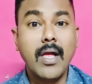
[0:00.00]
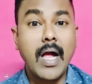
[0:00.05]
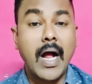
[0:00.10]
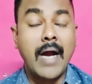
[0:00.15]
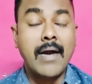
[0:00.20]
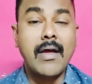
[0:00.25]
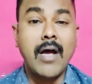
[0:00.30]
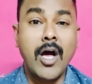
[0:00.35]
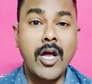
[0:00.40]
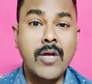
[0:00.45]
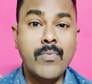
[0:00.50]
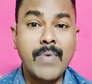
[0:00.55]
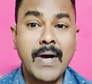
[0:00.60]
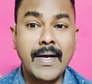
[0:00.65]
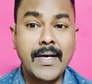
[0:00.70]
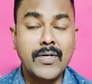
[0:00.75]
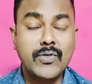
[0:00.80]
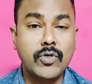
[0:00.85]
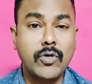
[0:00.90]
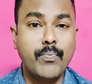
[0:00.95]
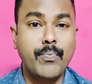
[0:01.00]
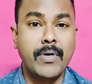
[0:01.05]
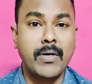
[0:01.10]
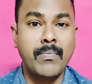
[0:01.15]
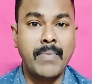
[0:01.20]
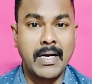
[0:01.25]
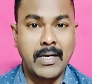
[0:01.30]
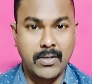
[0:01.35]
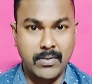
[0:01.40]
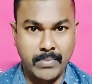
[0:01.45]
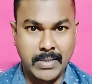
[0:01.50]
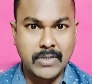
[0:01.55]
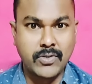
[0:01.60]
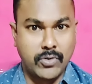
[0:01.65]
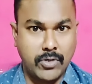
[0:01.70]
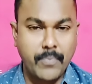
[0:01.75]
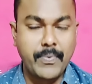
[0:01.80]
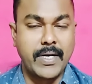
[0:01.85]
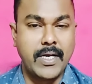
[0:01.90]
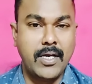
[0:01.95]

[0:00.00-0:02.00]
అండ్ హనుమాన్ని సూపర్ మన మన సూపర్